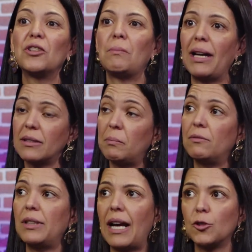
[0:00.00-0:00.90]
mais
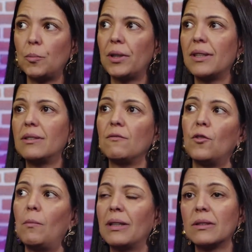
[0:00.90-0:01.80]
apavorado, porque as
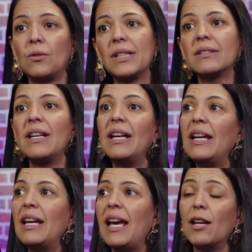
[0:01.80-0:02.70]
informações
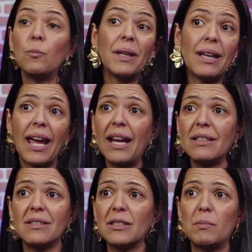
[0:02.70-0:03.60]
eram
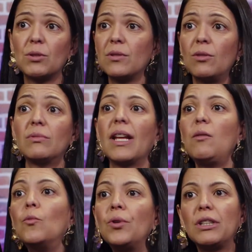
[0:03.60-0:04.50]
pequenas, as pessoas não têm
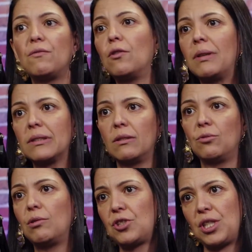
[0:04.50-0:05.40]
muita informação do
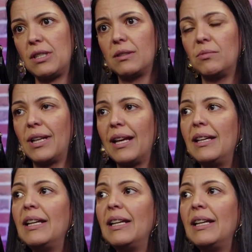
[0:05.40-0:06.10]
autismo, né?